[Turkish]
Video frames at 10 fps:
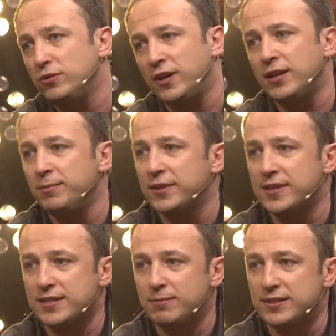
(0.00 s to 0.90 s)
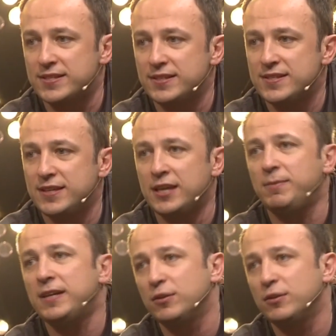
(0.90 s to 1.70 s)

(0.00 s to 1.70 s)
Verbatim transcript: Adam da kesebilirsiniz, ekmek de